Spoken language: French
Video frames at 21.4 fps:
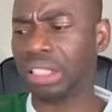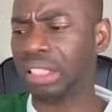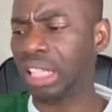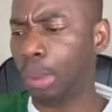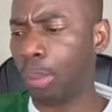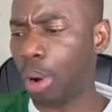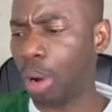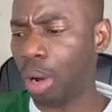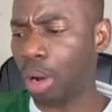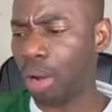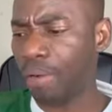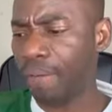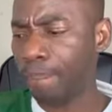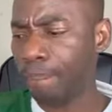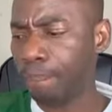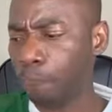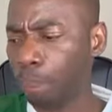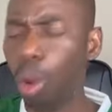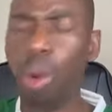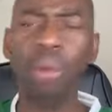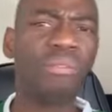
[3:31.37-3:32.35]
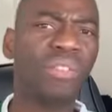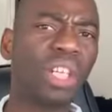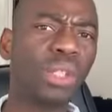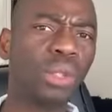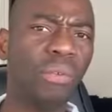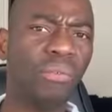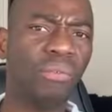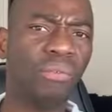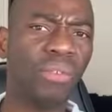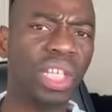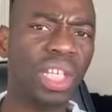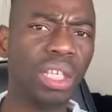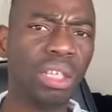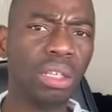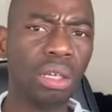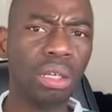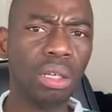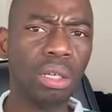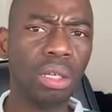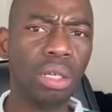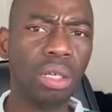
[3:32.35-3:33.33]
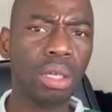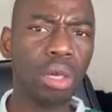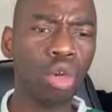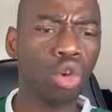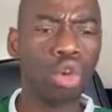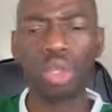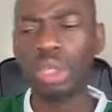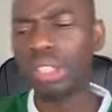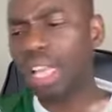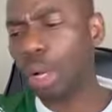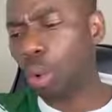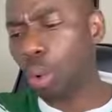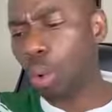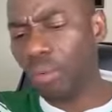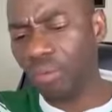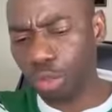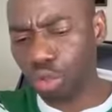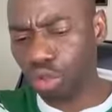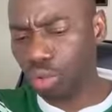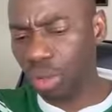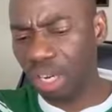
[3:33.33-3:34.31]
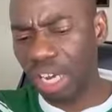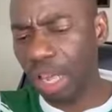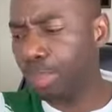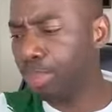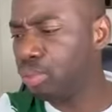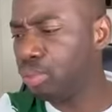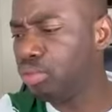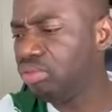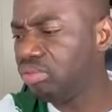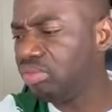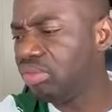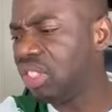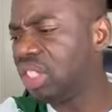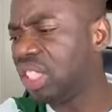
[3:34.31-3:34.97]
D'abord, on vient de finir l'une des conventions les plus